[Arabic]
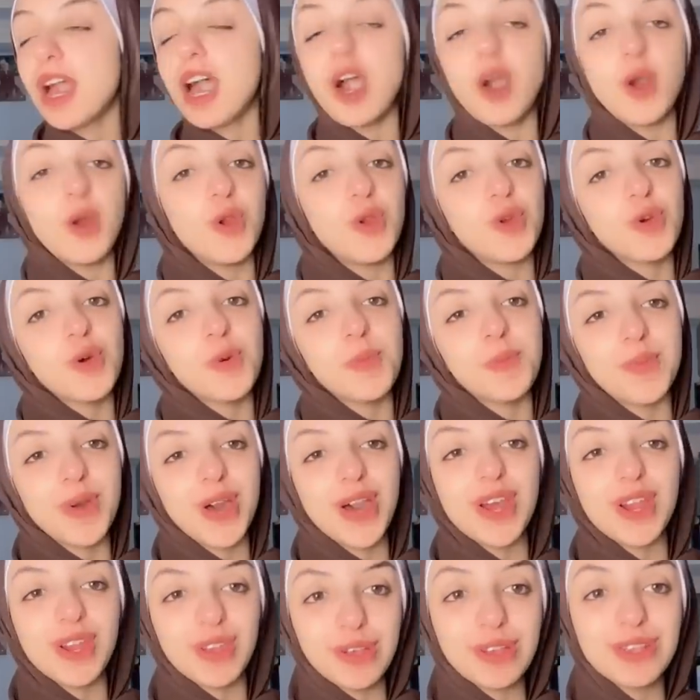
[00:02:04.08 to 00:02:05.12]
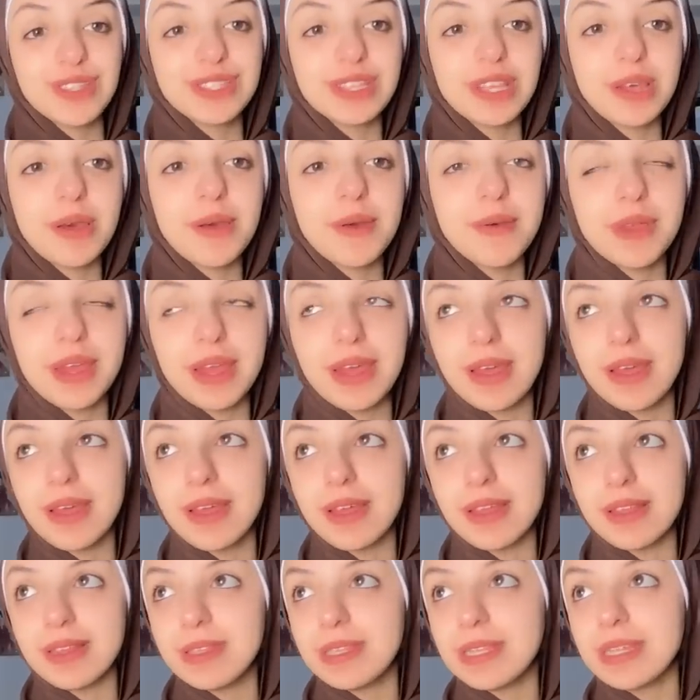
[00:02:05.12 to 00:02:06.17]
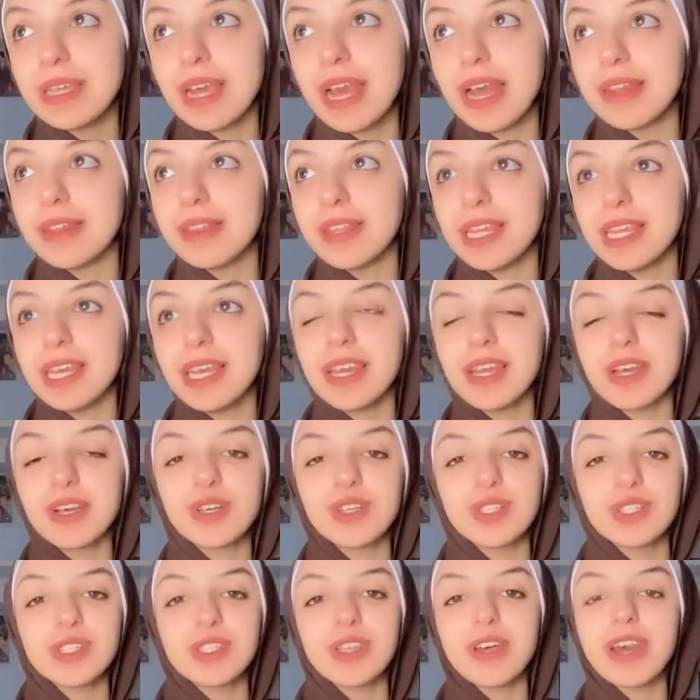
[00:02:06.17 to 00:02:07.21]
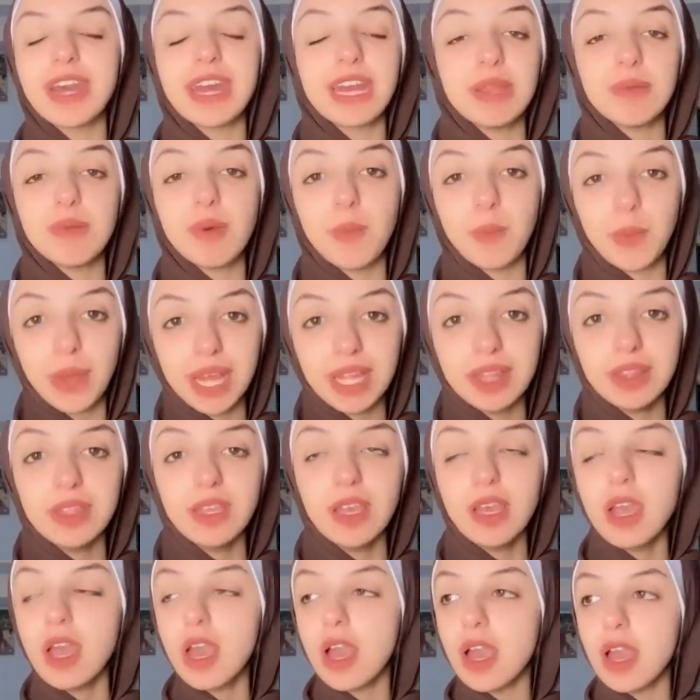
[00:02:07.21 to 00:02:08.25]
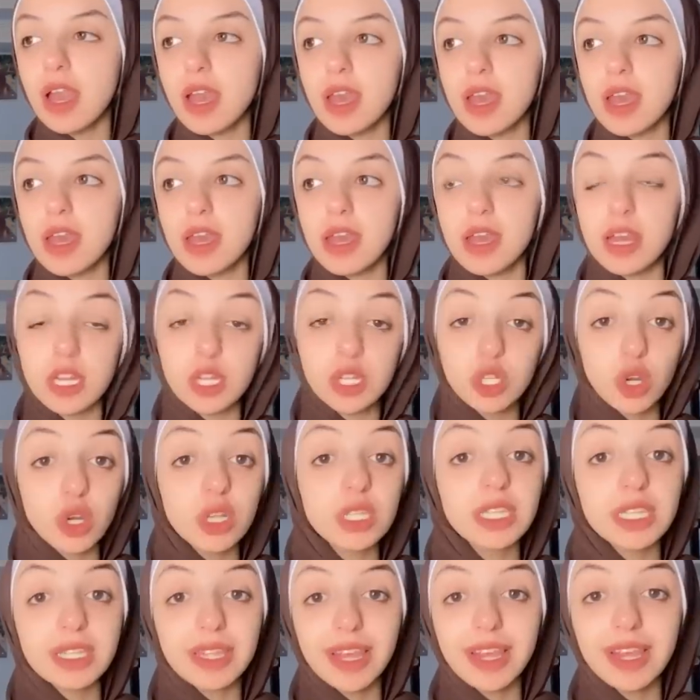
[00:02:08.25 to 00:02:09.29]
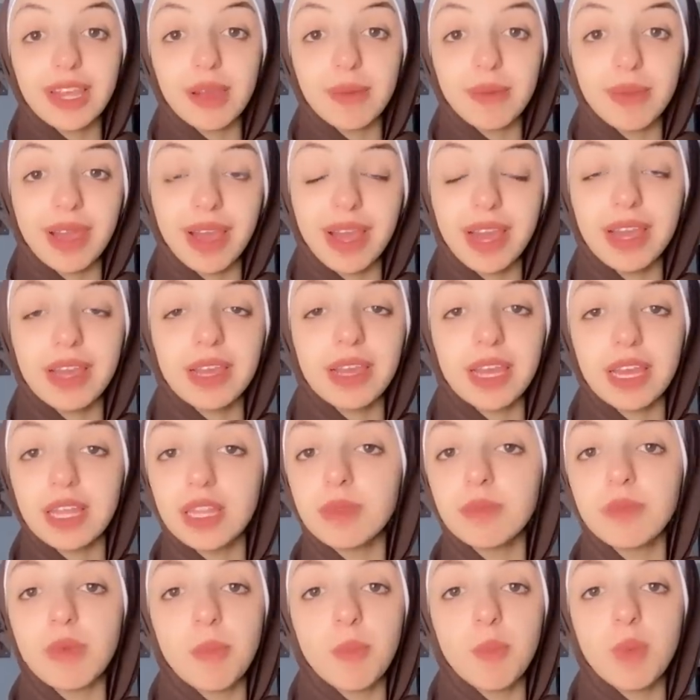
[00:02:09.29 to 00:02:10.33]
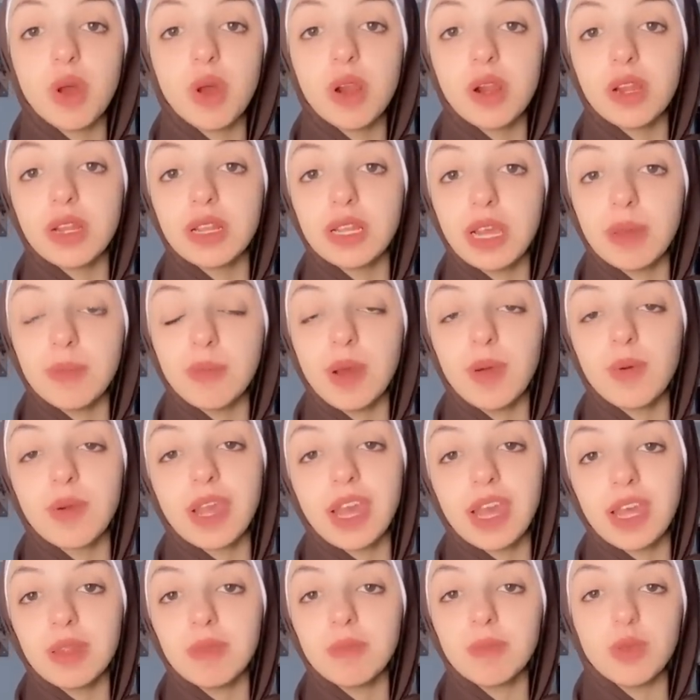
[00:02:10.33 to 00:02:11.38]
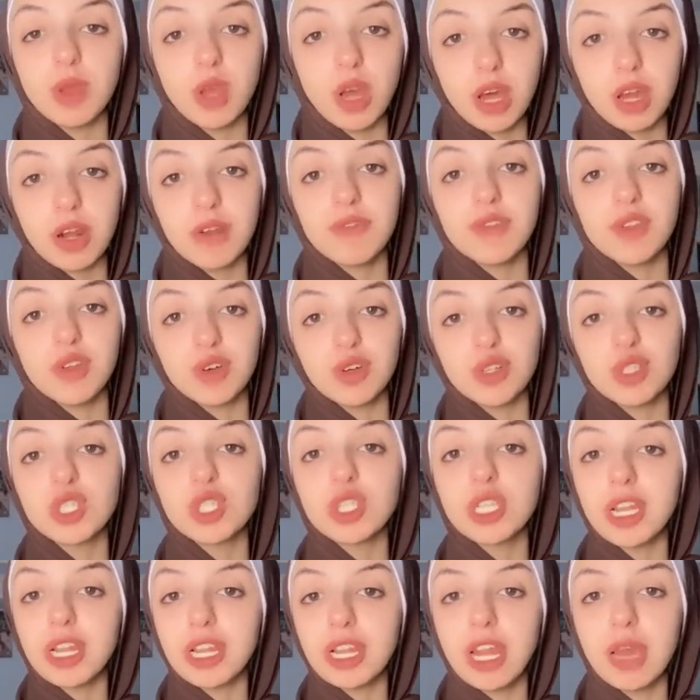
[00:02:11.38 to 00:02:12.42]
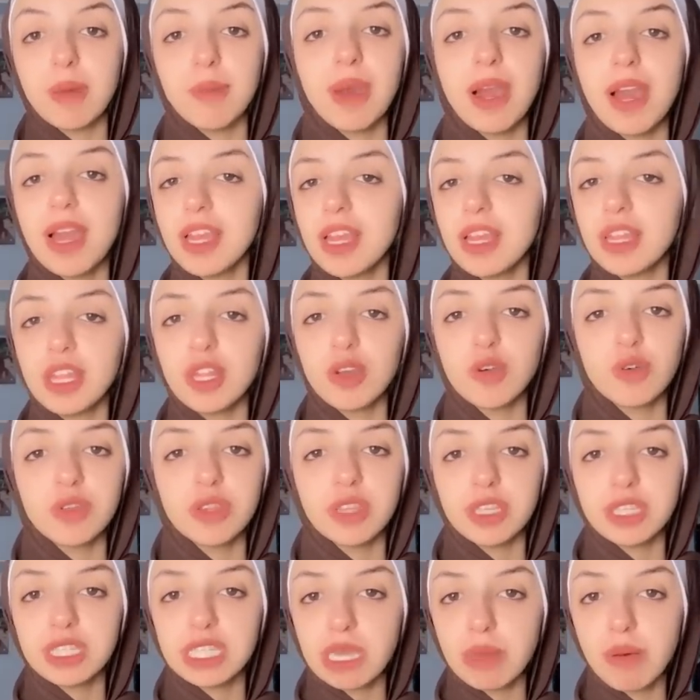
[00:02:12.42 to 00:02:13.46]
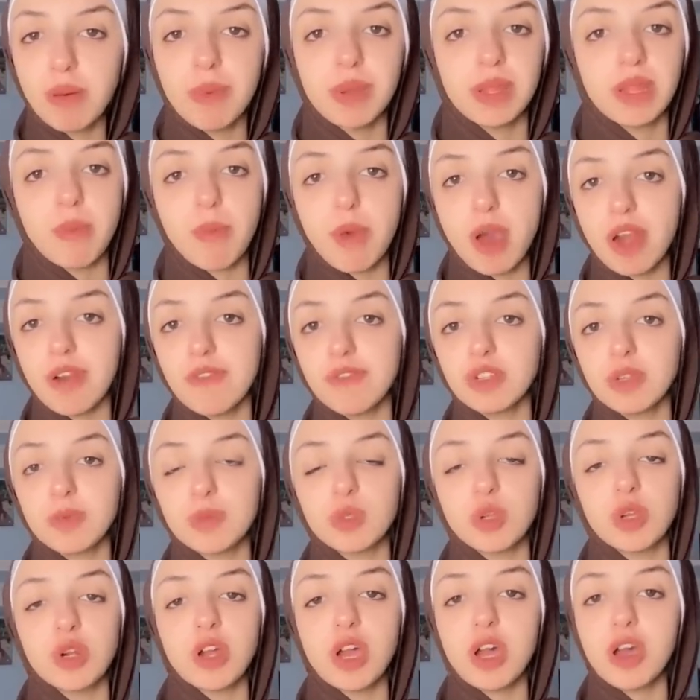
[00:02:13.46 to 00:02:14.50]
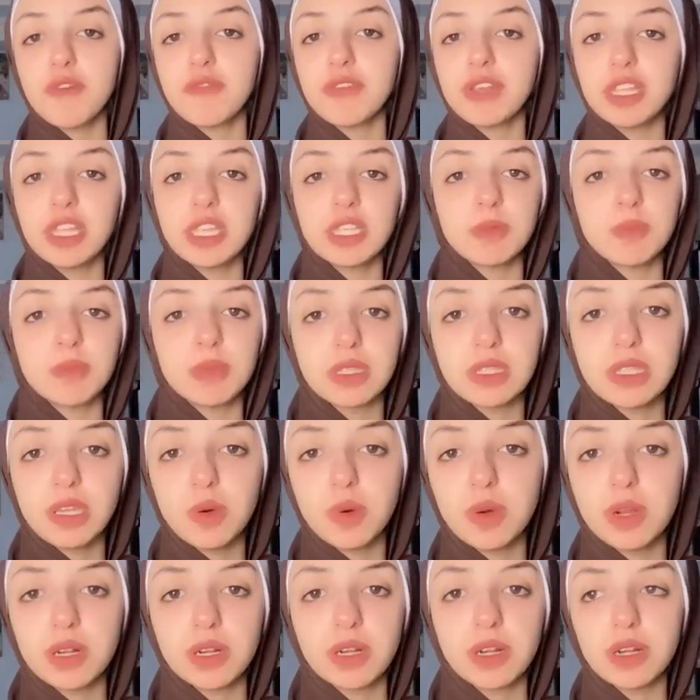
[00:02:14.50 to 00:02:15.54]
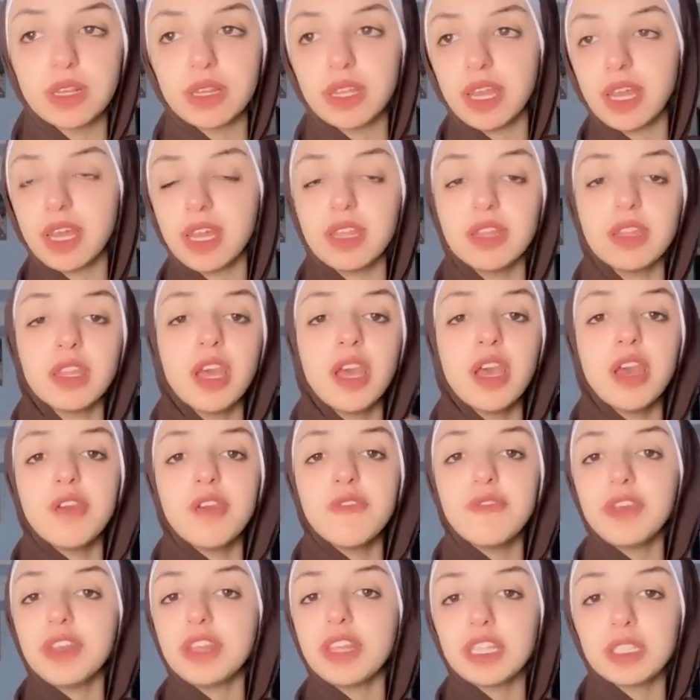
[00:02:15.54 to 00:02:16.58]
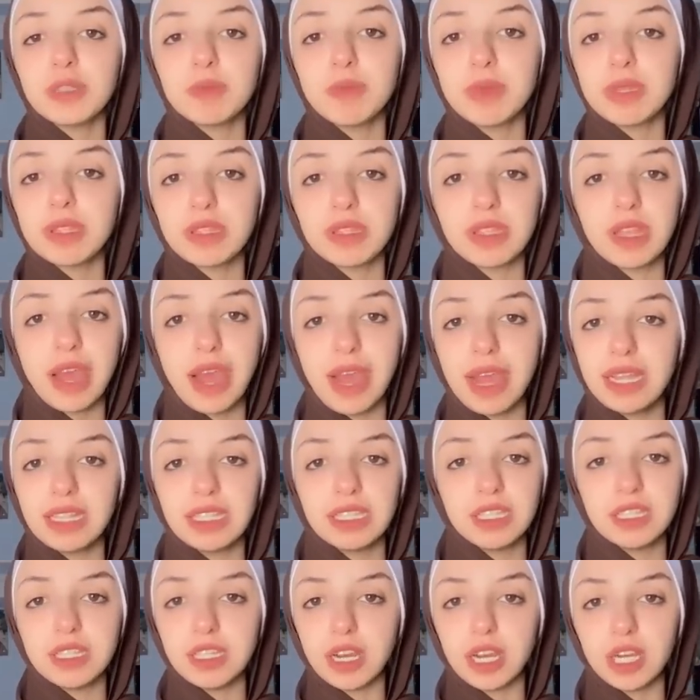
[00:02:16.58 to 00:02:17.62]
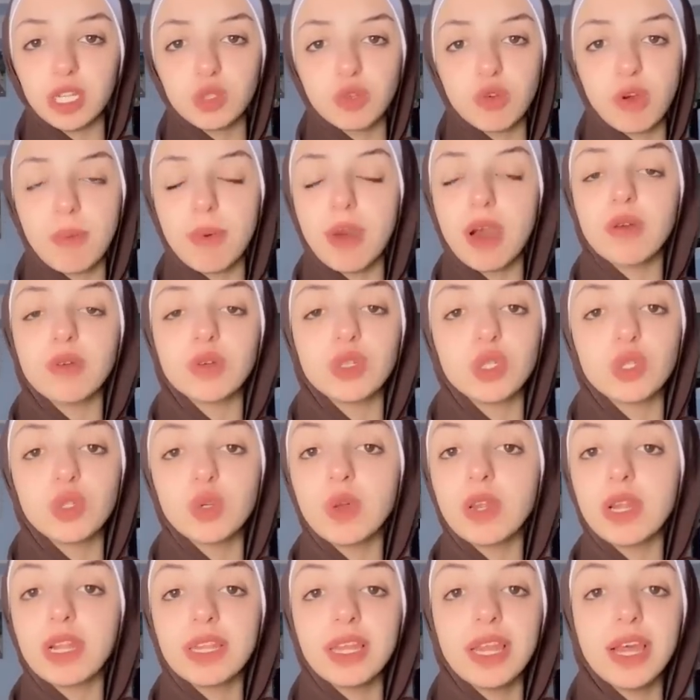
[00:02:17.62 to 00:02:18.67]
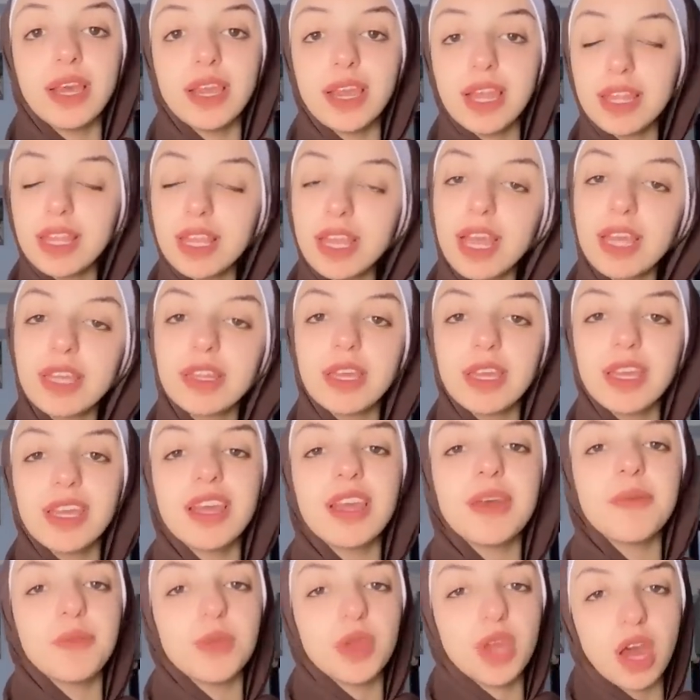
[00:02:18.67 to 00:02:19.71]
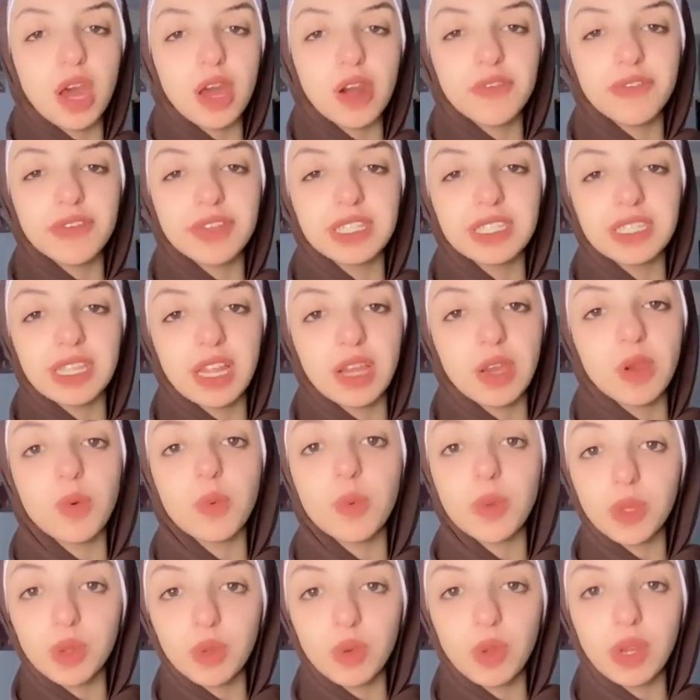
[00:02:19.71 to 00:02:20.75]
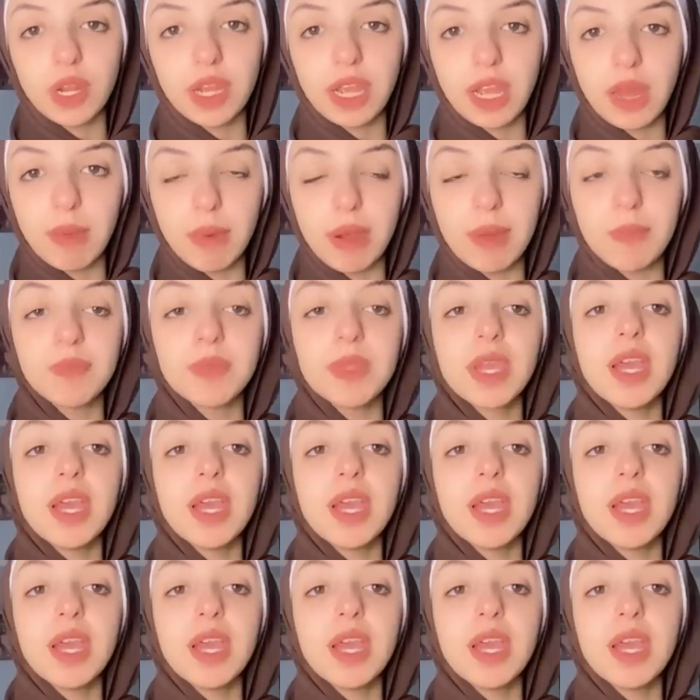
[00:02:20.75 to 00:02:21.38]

هقول لكم بقى القصه آه، دي قد ايه هي قصه غريبه بجد آه، الشخص ده يا جماعه كان من بره الجامعه وكان بيعرف يخش الجامعه ايا يكن ايه السبب انا معرفش بصراحه في ناس بتزور كارنيهات في ناس بتعادي رشوه بقى والشغل ده يعني كان ايه بيعرف يسلك ويدخل الجامعه